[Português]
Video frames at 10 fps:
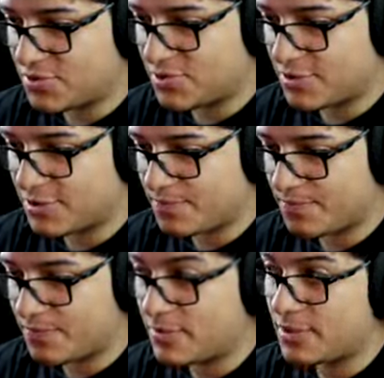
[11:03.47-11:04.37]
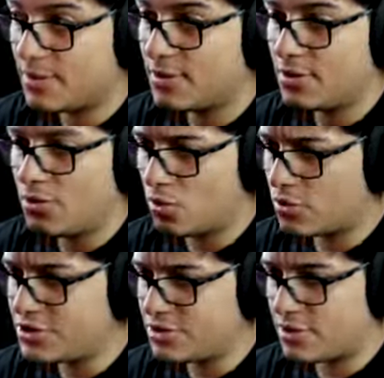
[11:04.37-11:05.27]
isso aqui. Tô
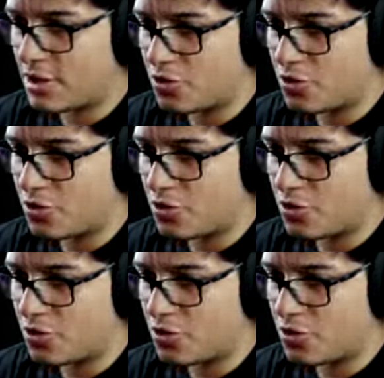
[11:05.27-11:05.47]
curtindo, cara. O